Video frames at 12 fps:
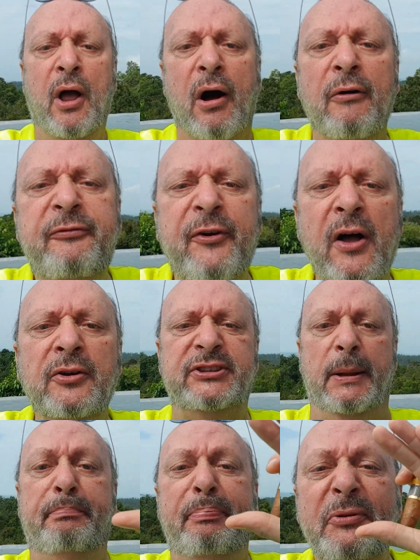En France,
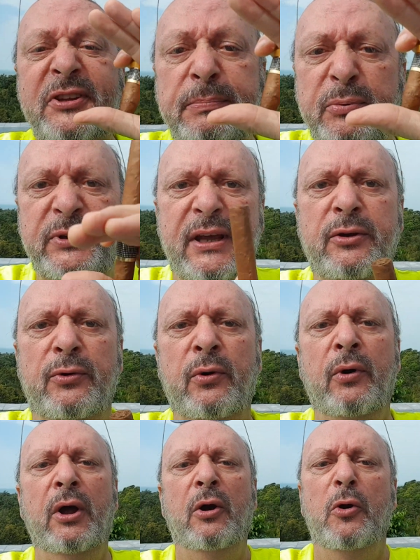la petite bouteille
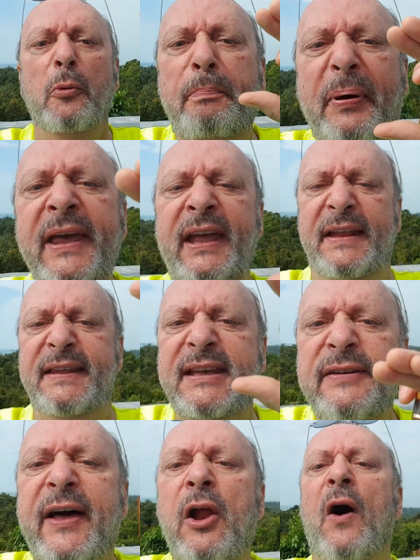d'eau, le prix est
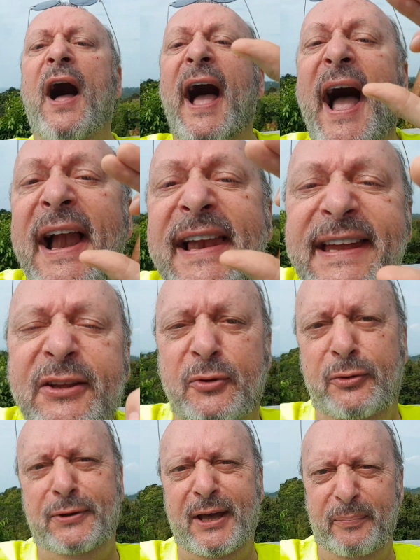équivalent à 1 litre
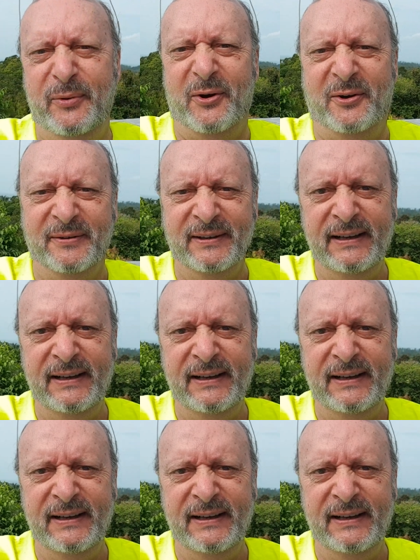de carburant.